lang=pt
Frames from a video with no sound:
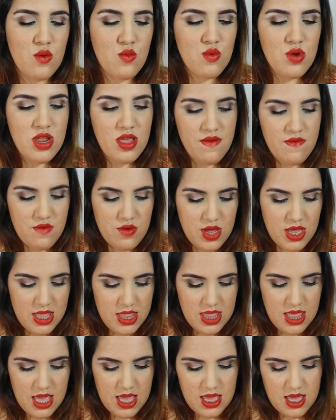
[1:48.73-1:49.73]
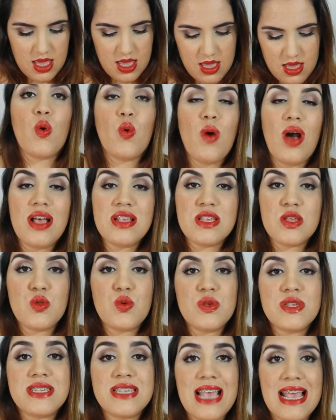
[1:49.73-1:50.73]
um livro que tem
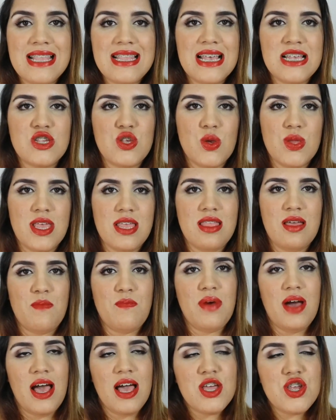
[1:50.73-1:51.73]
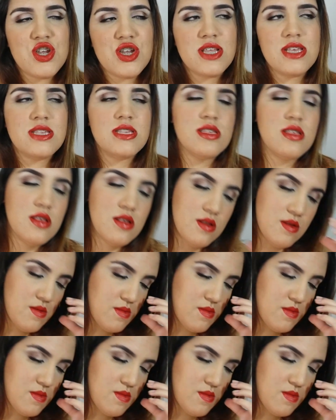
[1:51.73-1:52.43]
quase 280 páginas,